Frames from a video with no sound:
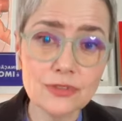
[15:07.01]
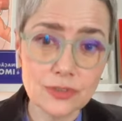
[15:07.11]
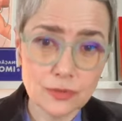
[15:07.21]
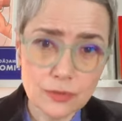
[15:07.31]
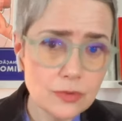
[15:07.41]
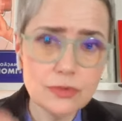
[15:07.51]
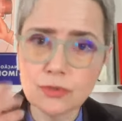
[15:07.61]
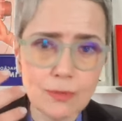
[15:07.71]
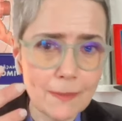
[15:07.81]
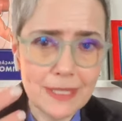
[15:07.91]

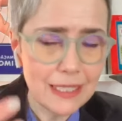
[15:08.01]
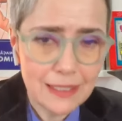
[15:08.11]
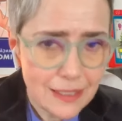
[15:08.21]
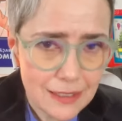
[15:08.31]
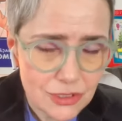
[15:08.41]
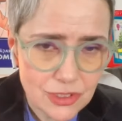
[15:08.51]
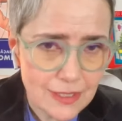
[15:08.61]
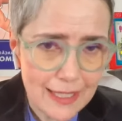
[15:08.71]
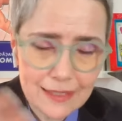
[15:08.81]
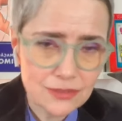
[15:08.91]
seguro de uma menininha de
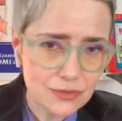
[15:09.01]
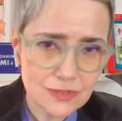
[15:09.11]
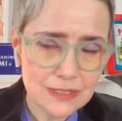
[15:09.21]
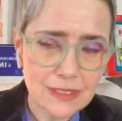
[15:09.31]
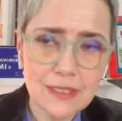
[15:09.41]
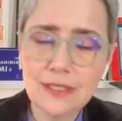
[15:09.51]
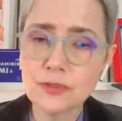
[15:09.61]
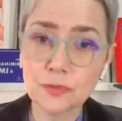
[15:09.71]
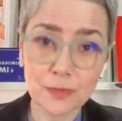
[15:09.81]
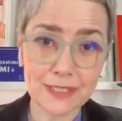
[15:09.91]
10, 11
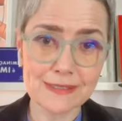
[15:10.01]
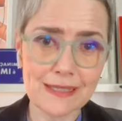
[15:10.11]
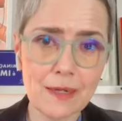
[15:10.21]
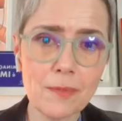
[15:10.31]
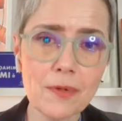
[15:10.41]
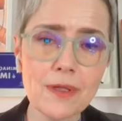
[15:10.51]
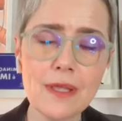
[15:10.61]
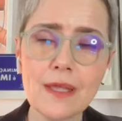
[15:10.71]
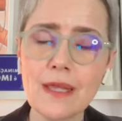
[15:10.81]
anos, por exemplo,